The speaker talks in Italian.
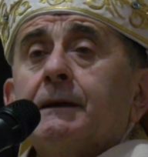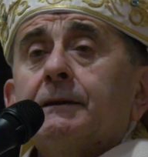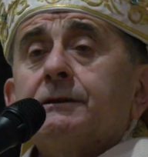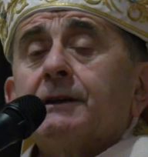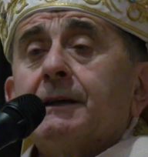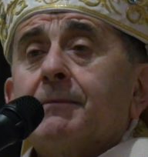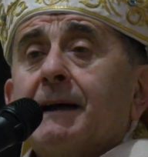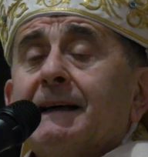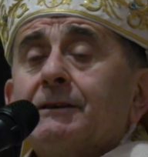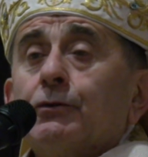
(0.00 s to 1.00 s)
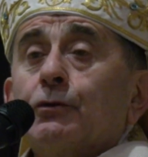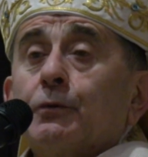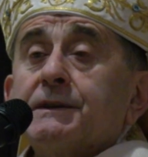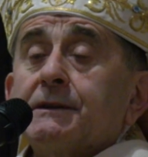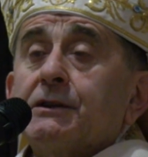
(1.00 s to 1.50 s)
eh, celebrato
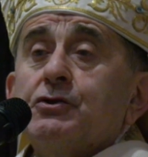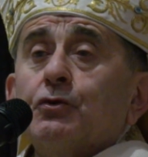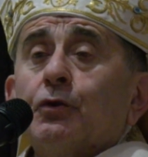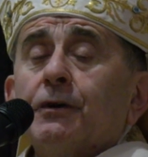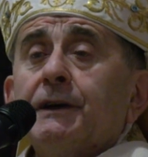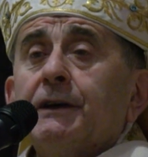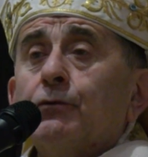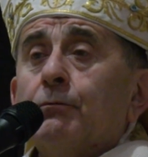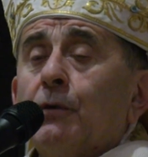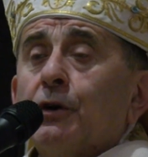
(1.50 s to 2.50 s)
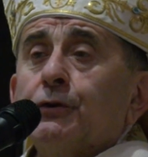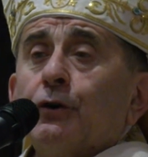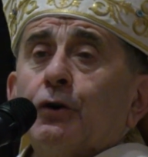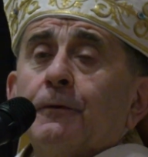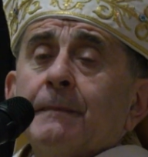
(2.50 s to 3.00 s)
questi giorni in un
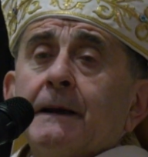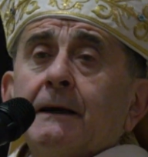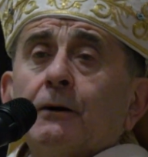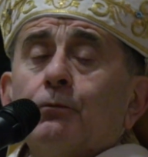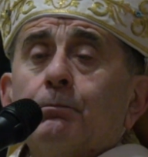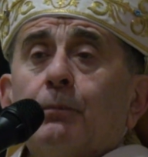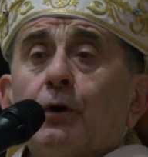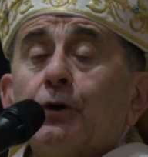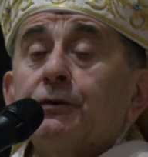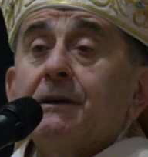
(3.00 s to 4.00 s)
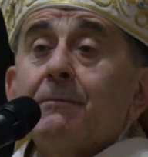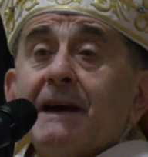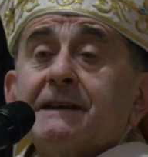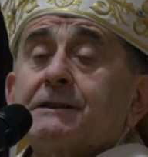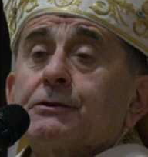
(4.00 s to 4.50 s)
modo un po'
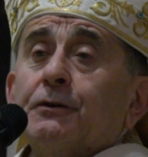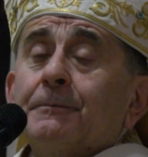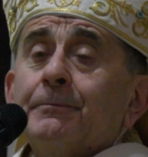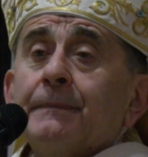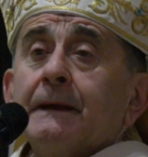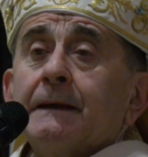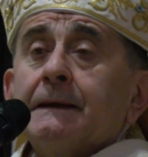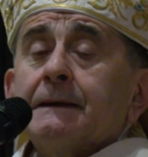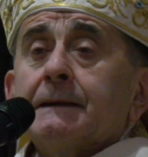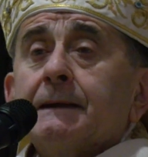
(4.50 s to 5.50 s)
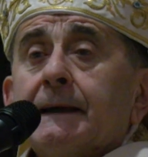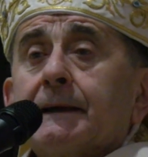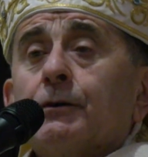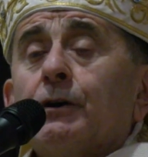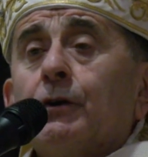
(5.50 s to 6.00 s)
dimesso.
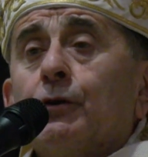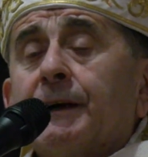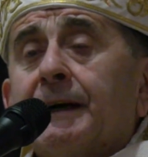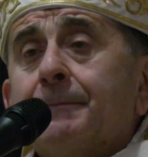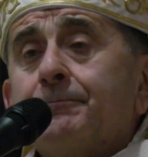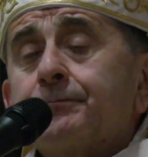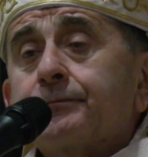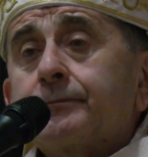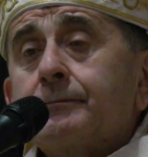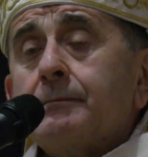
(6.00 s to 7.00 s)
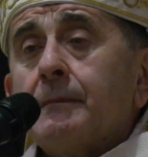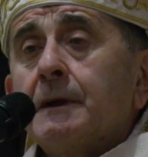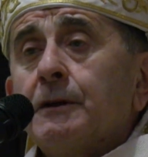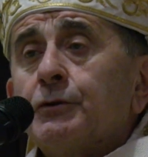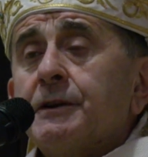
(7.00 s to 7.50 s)
Ecco, allora
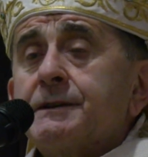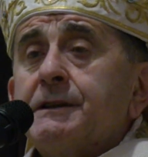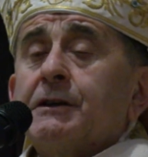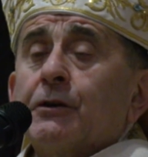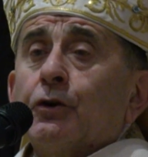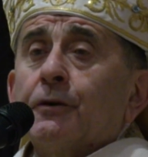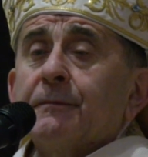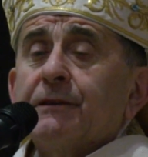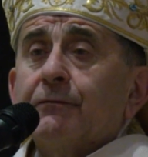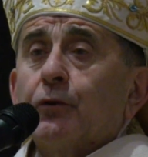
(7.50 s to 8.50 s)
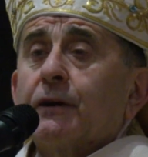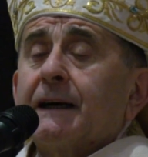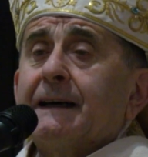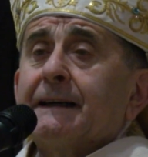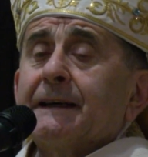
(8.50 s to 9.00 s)
io desidero
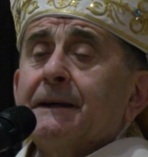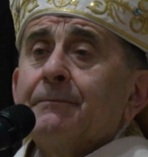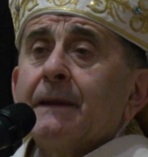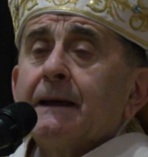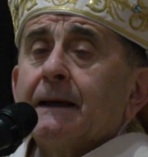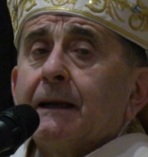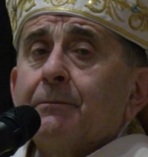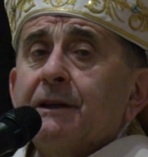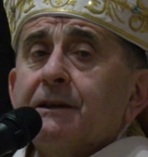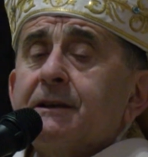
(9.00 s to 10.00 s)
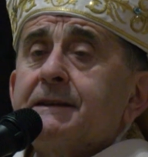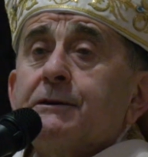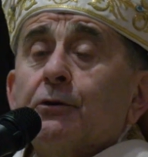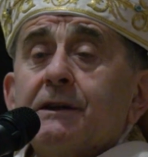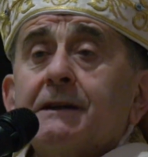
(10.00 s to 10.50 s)
invocare la
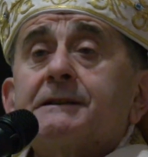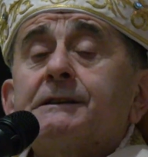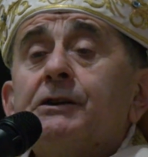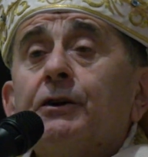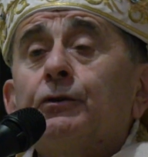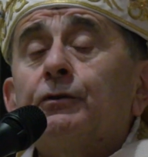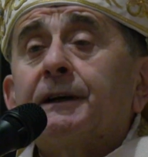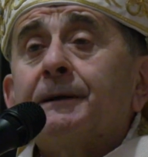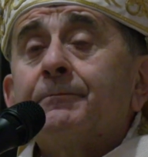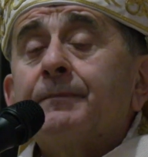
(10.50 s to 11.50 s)
benedizione del Signore